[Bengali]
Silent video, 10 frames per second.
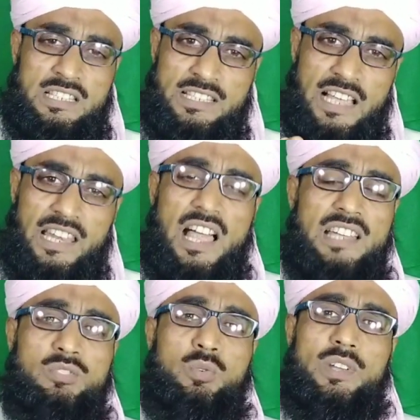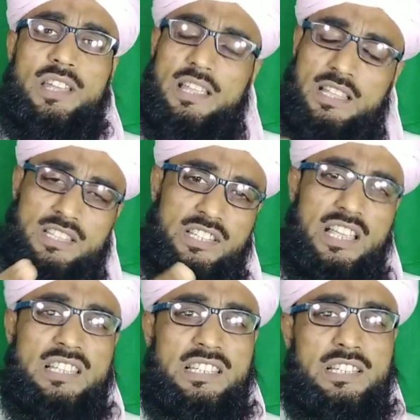চালান করে যে
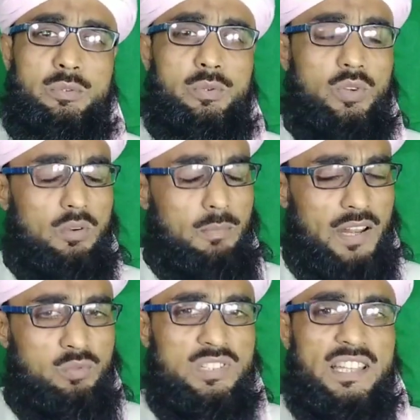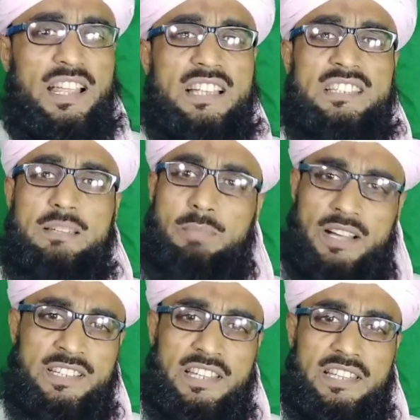জিনগুলো মানুষদের কাছে
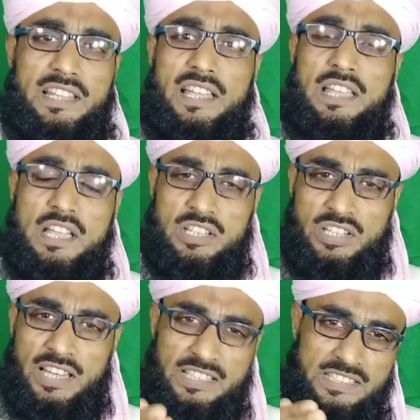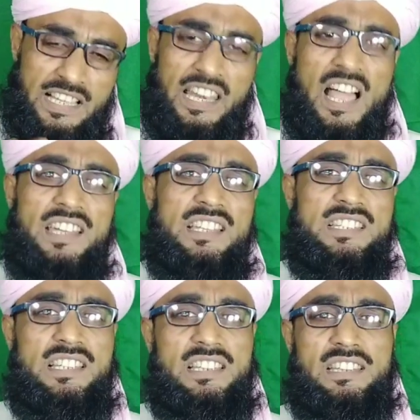পাঠিয়ে দেয় সেই চালানি
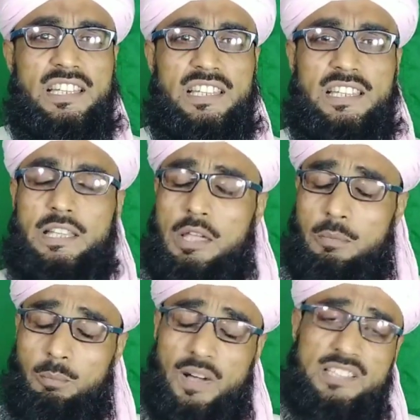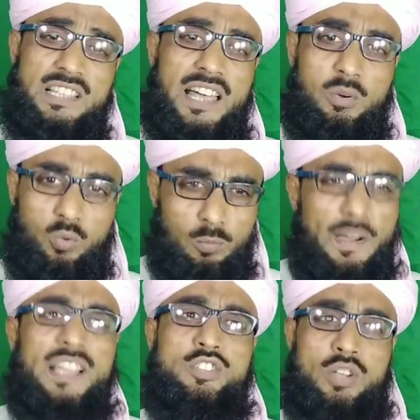জিন থেকে বাঁচার
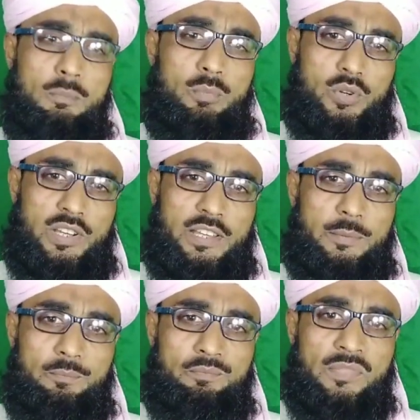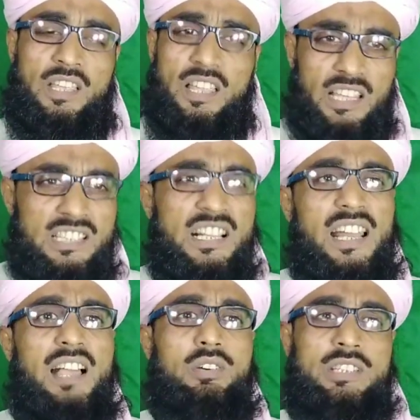উপায় সম্পর্কে
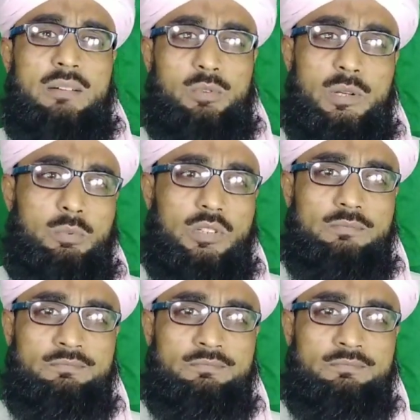এছাড়া কথা বলবো